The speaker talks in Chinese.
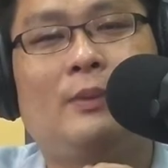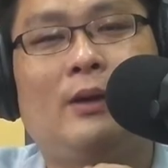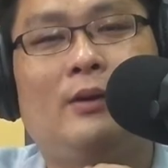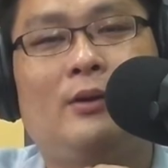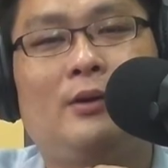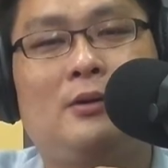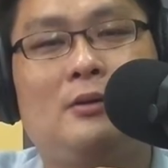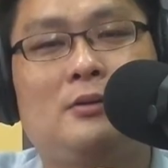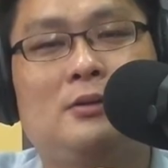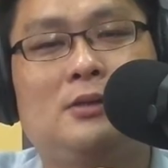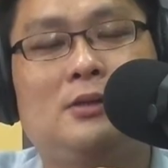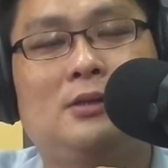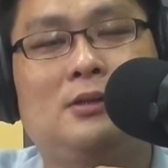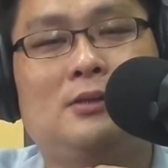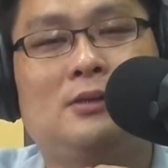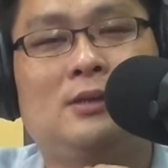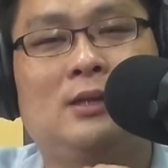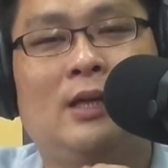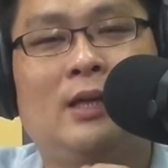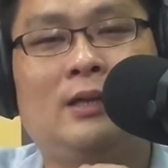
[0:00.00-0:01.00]
嘅公司就
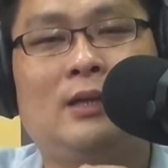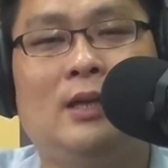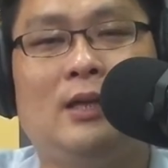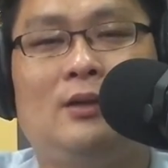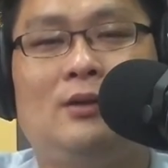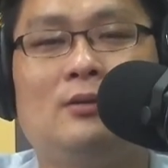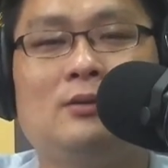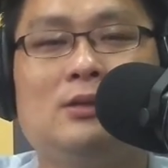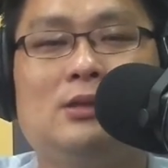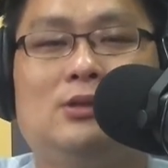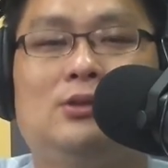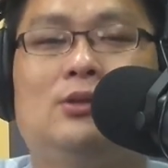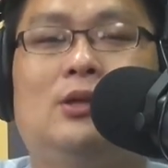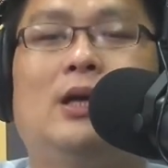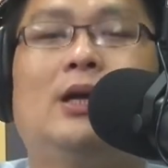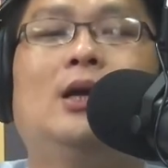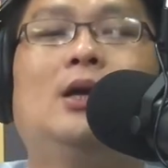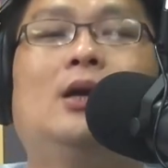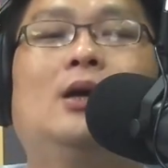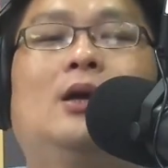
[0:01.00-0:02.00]
是在提供一撮，
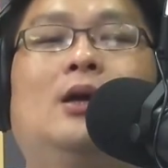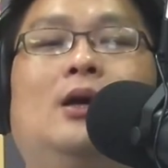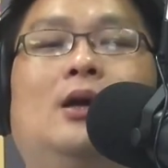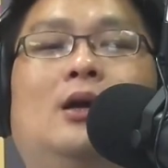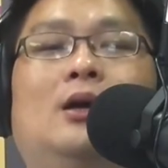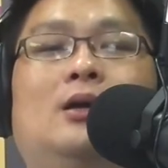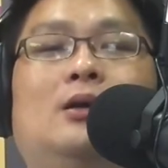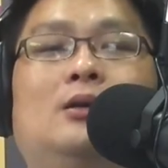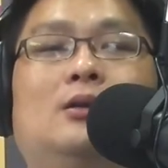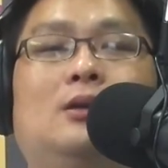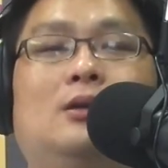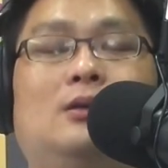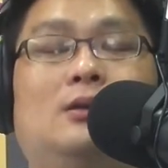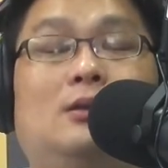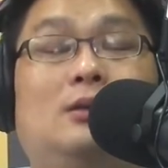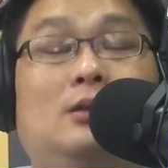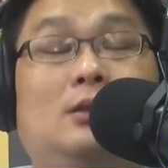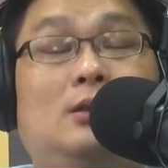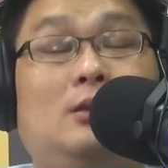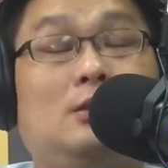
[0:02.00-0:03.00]

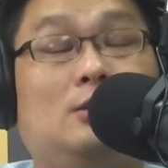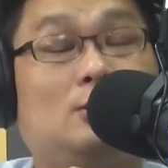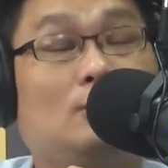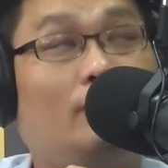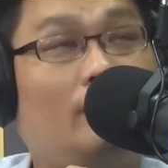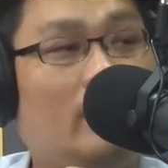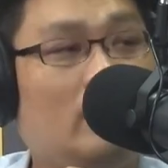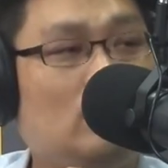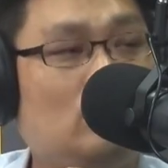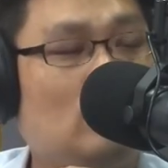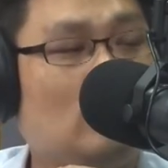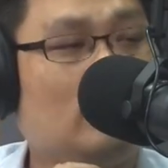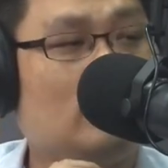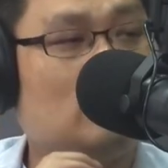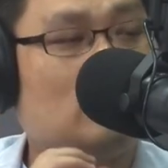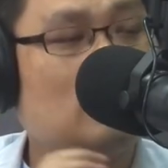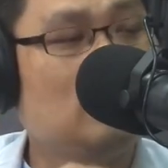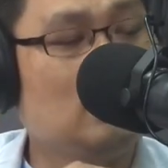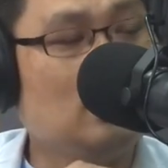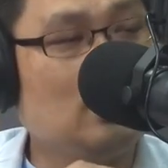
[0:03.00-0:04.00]
伊做飞选、做
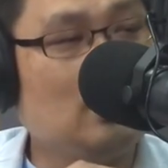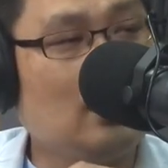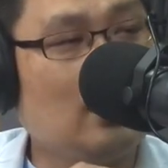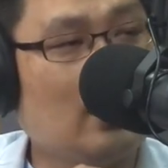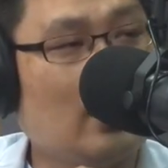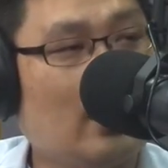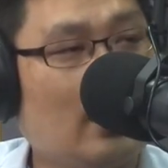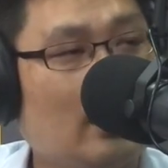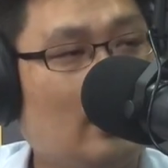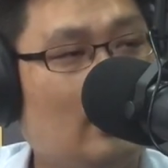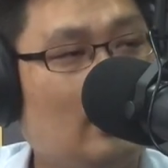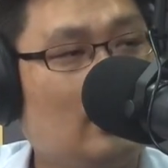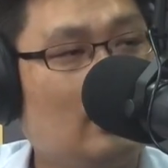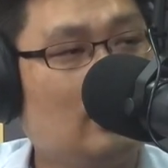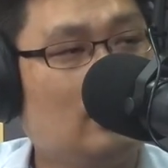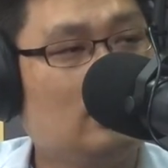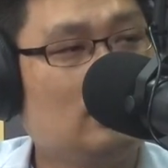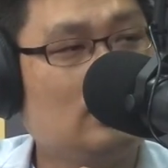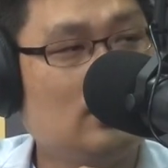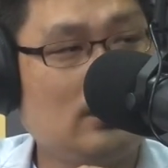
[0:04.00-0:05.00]
事件、
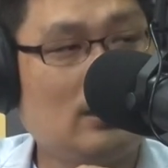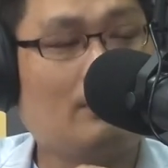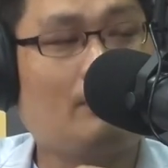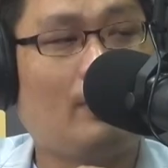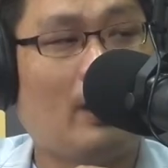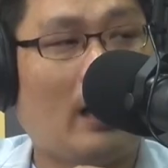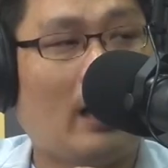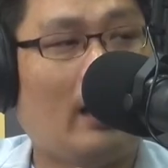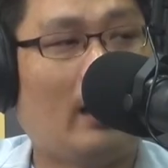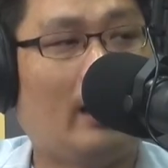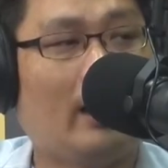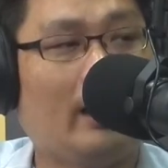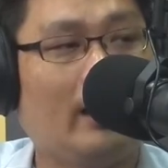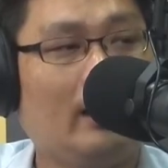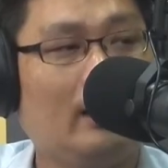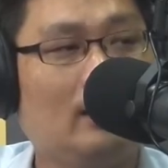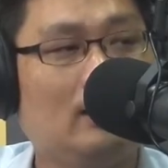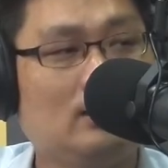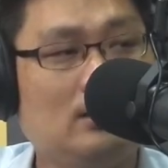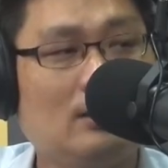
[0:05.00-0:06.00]
做摄拍、
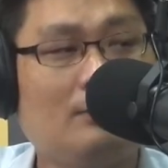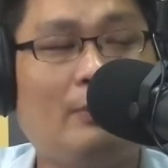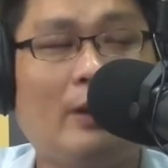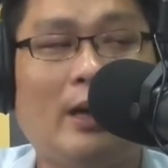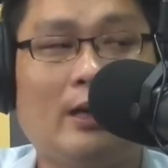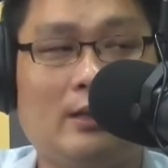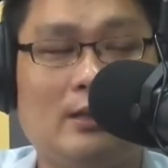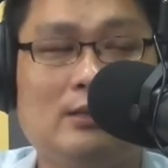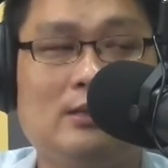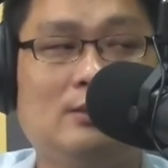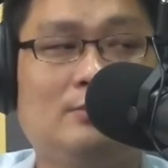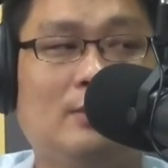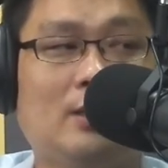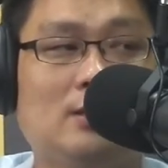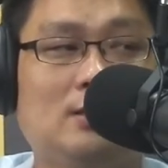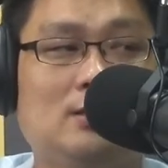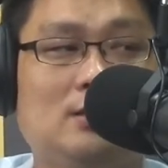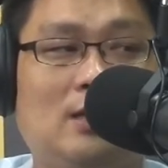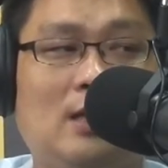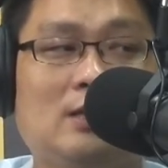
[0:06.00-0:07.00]
摄拍其实嘛
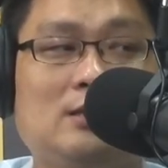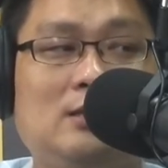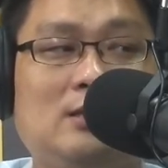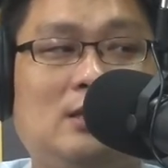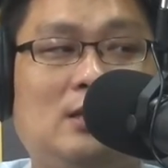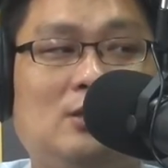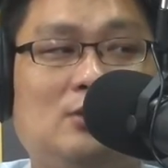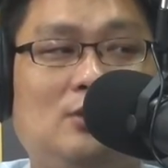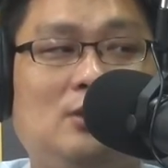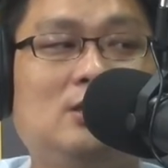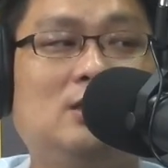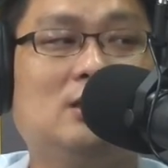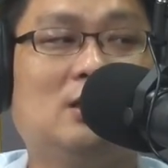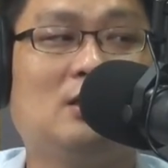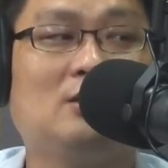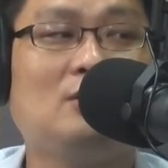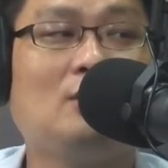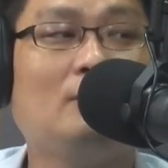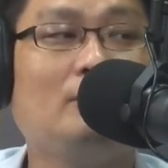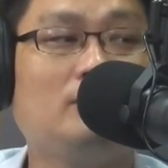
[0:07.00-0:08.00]
是就较新嘅，一直有
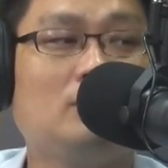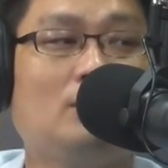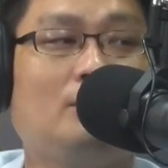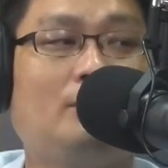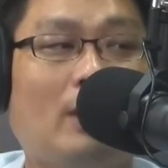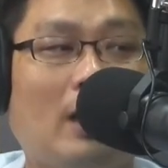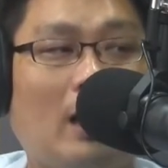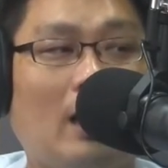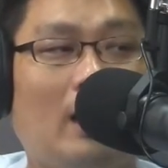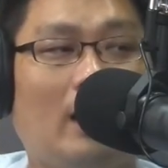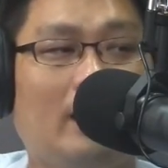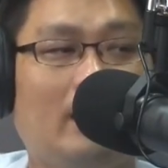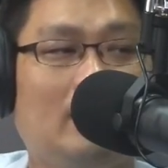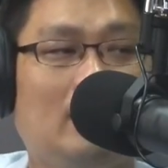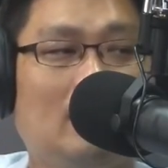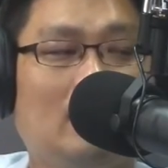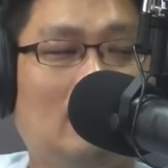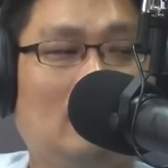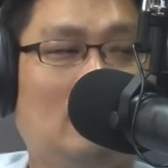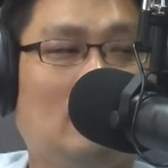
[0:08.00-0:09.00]
讲做拍，
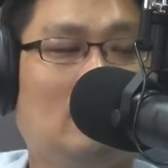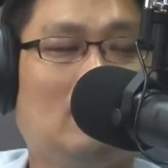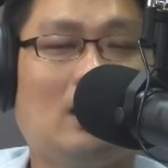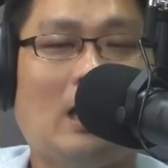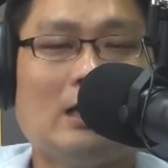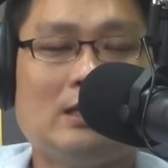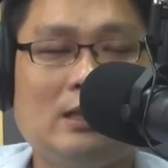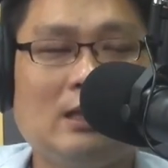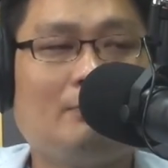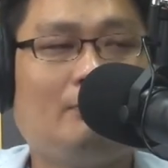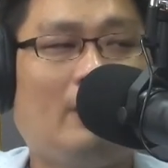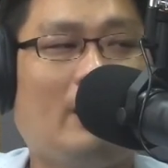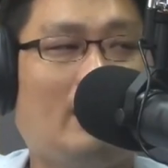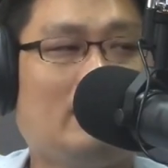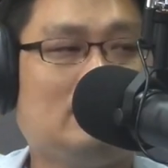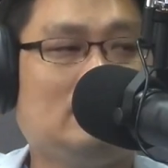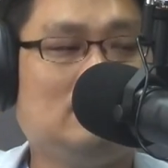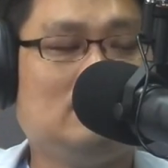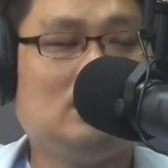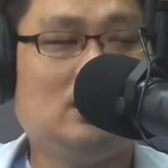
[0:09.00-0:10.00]
啊摄拍
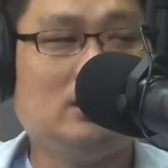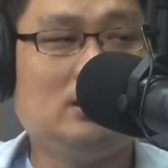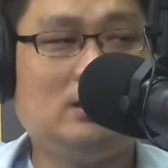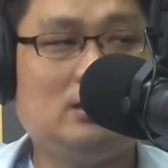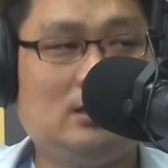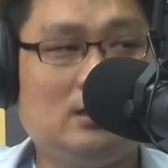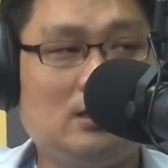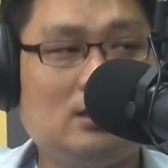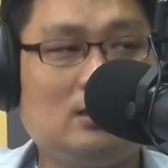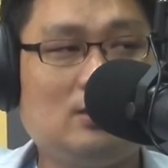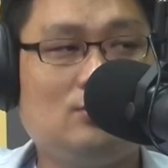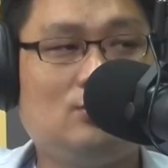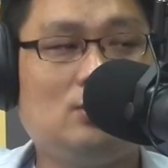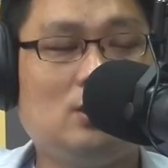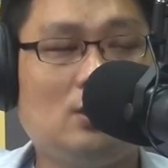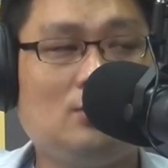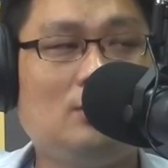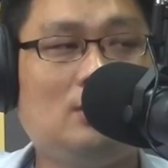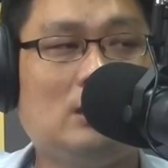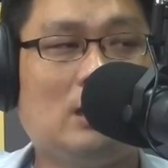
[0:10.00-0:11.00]
是最即。即
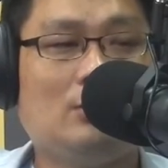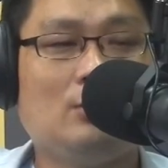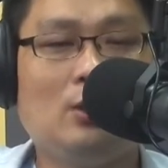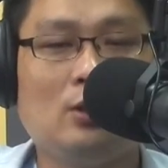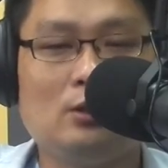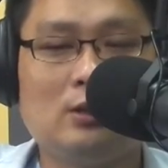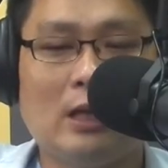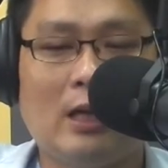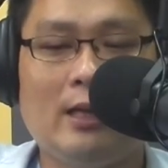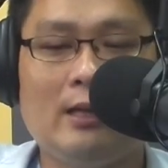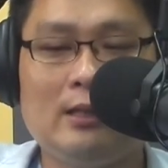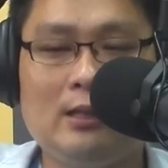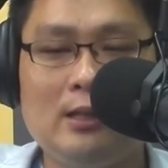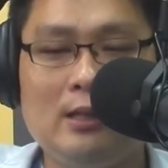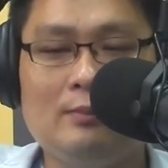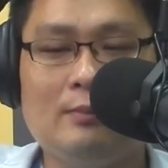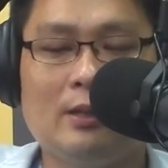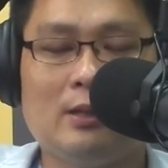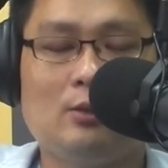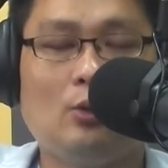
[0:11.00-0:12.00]
贵单位有台机
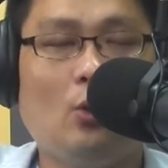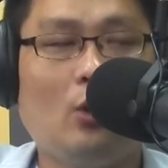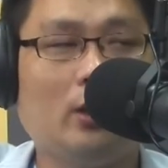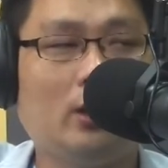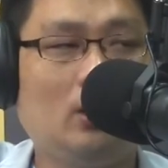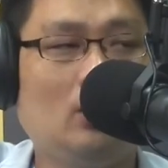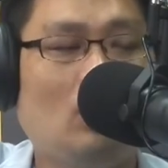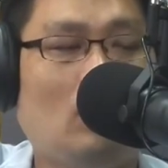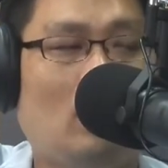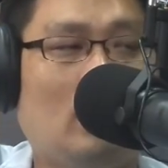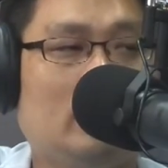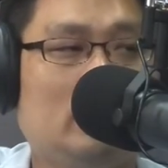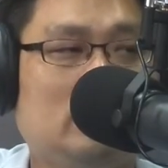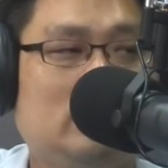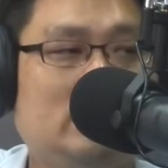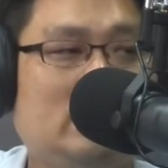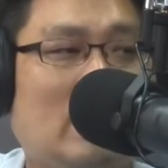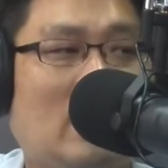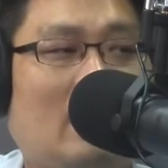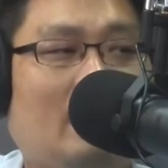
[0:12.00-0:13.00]
买碳气画机，
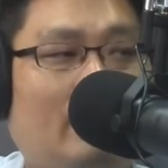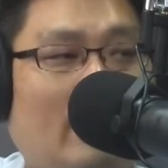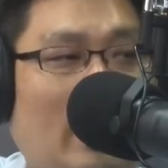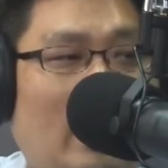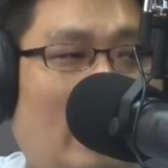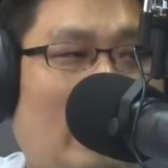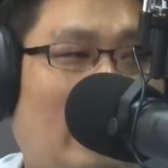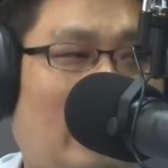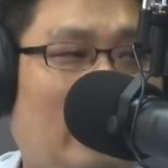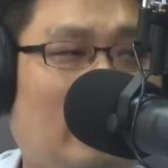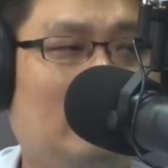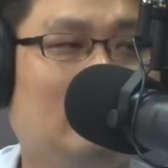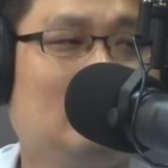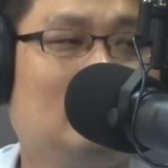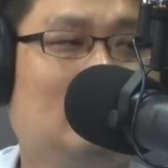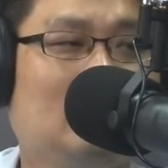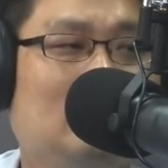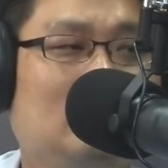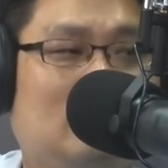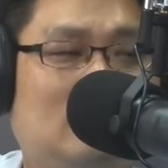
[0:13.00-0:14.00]
下拍，
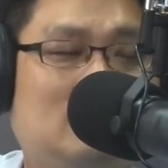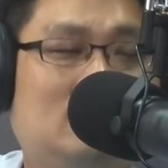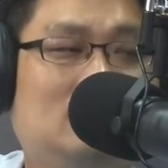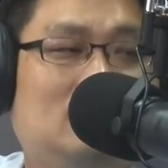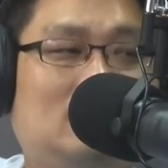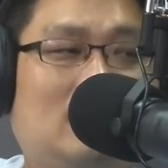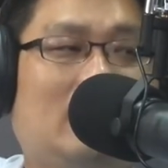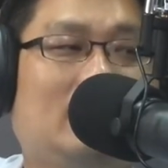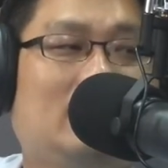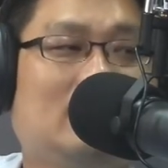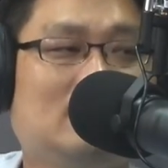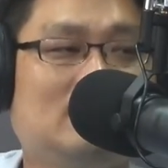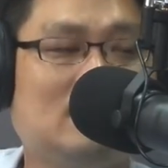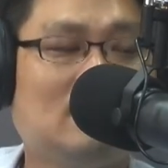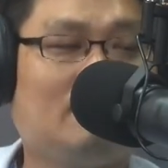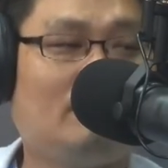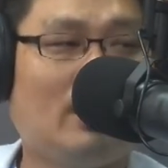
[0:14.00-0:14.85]
其实台机个下拍。